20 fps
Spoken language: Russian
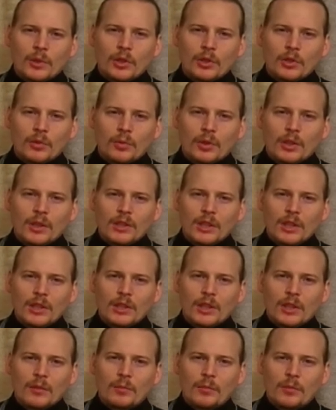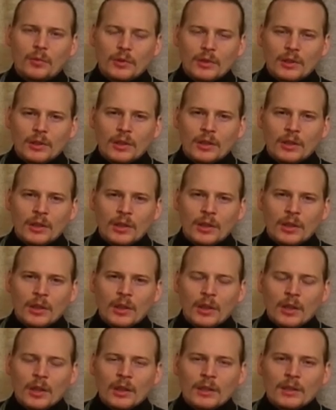что христианский пост
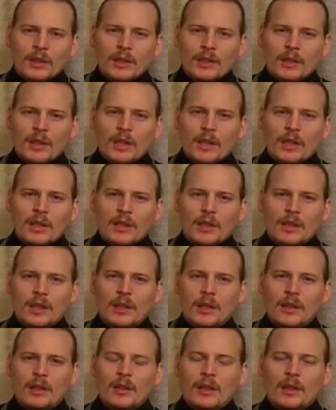состоит не